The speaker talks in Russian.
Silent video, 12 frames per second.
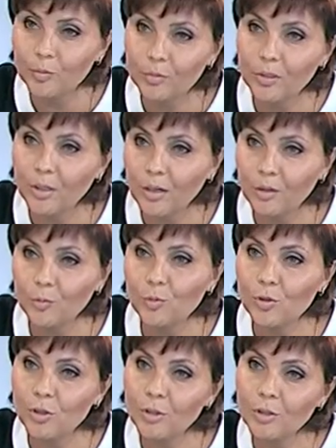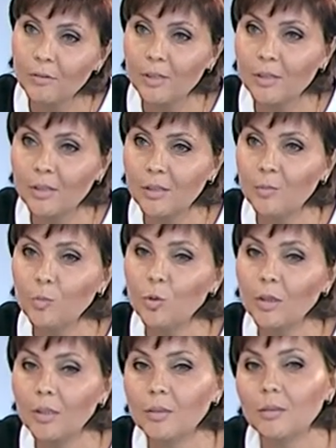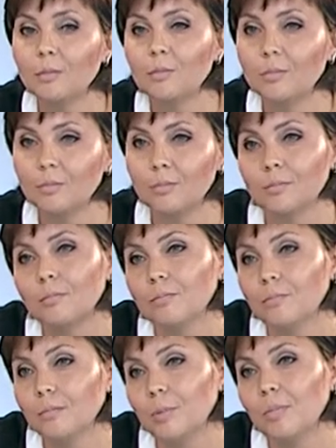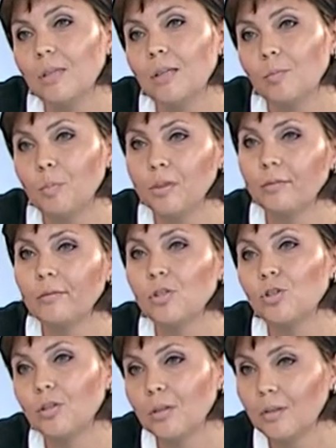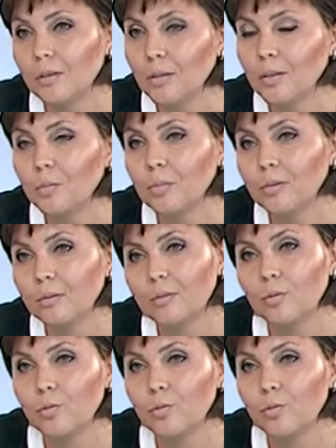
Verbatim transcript: Редко. Да, у мужчин, наверное, они более мобильные, подвижные, как бы.